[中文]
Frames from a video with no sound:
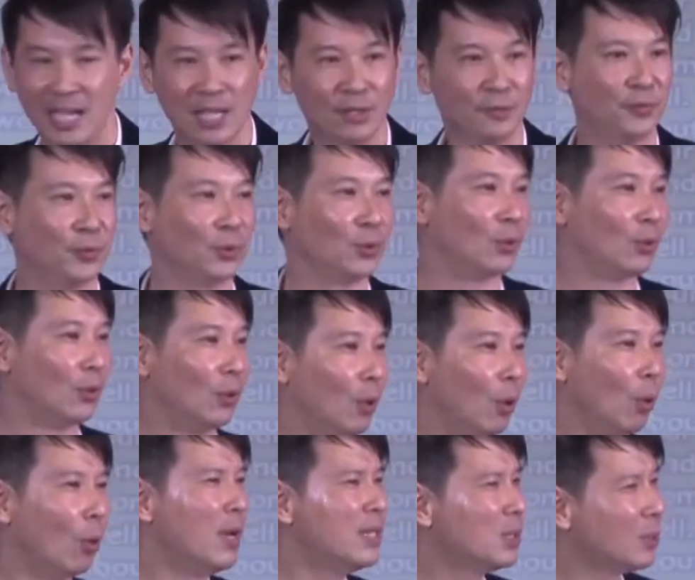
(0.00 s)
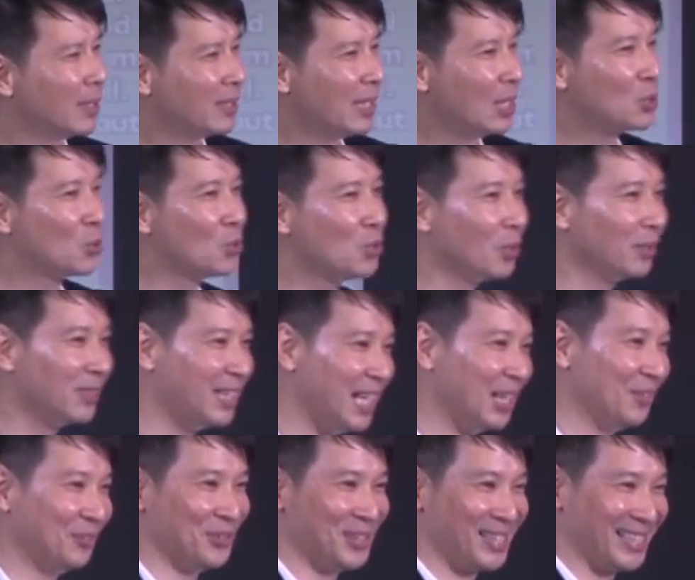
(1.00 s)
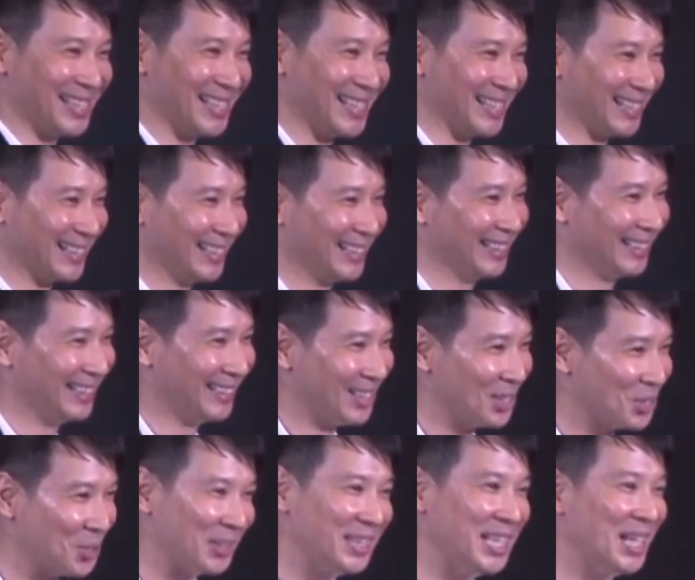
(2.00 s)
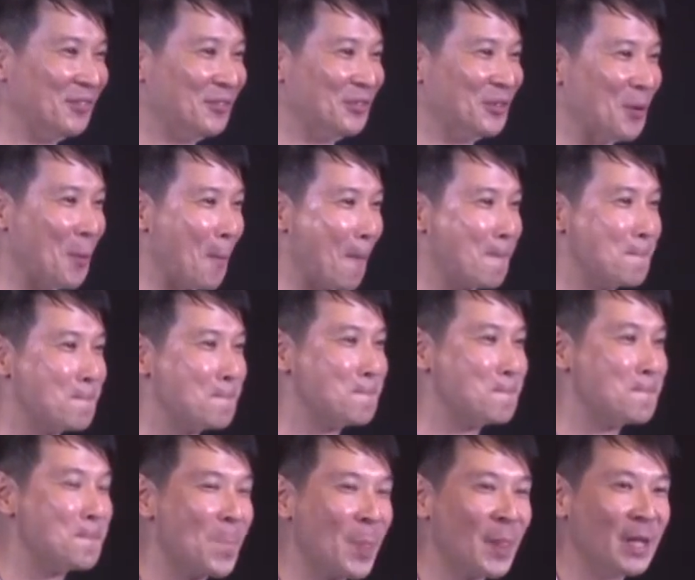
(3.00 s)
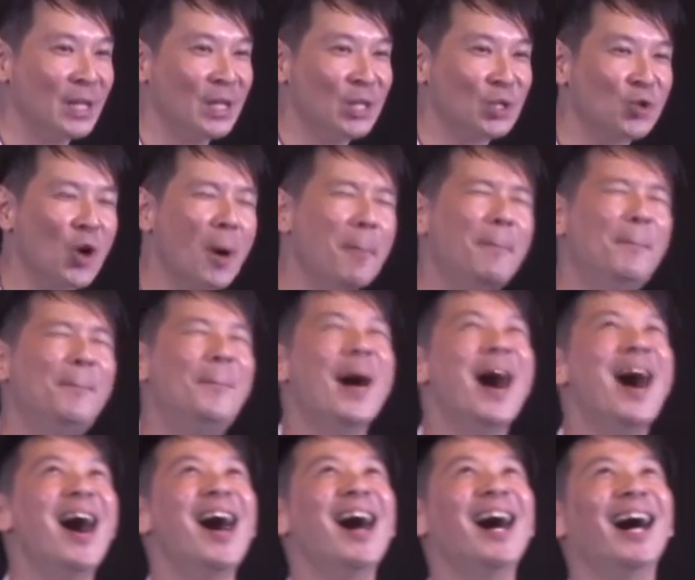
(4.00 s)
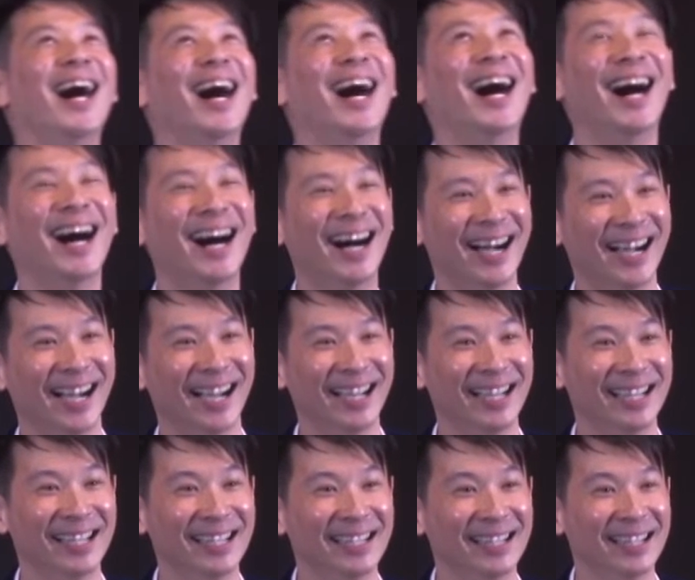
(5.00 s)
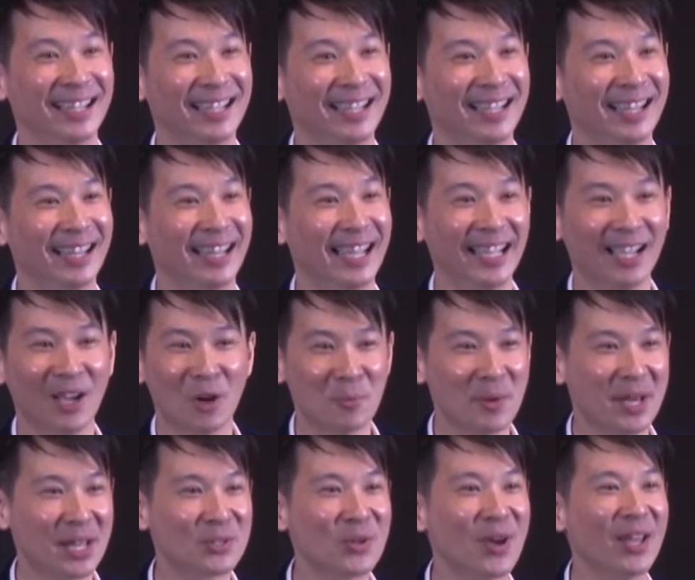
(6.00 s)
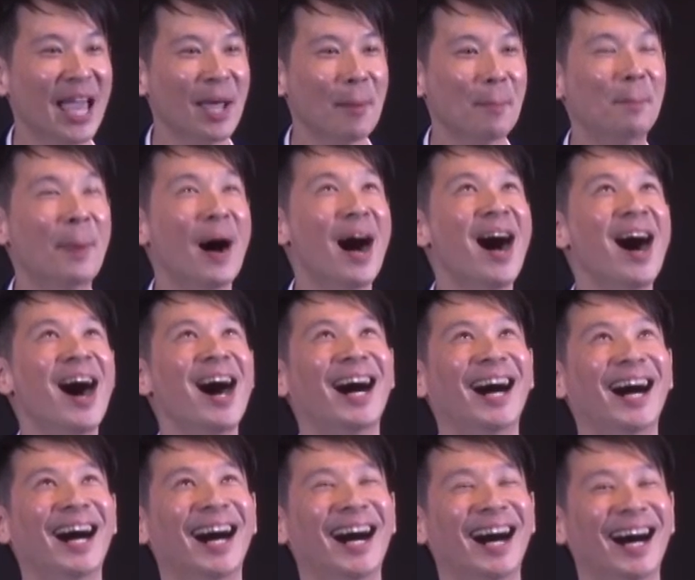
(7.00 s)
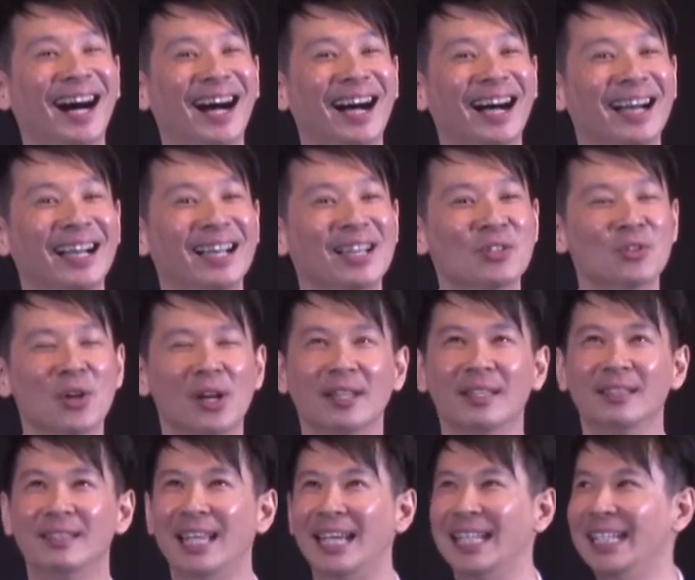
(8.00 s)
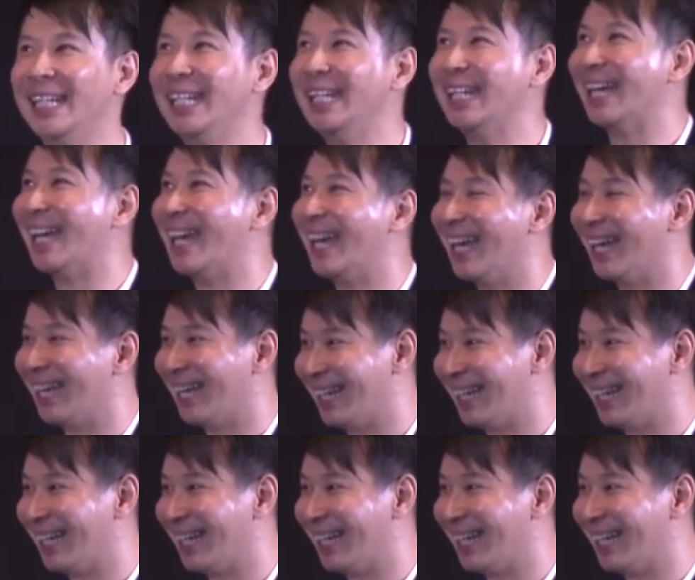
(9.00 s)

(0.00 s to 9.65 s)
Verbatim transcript: 天父。我很喜欢耶稣用天父这个字，说天父，说爸，哎，后面的说来爸。说 Daddy，